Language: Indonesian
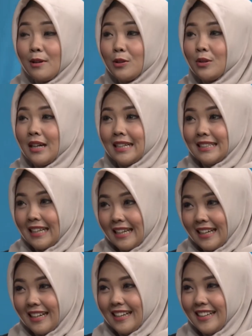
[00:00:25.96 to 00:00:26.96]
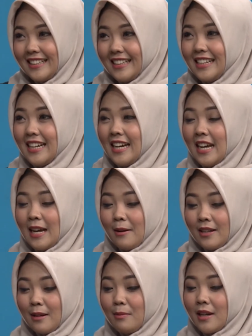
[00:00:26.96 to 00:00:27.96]
itu kakak saya. Jadi
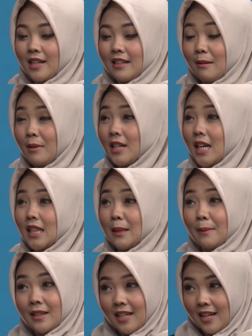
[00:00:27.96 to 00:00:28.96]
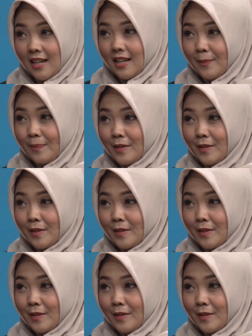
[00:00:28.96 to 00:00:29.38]
dia bekerja sama dengan temannya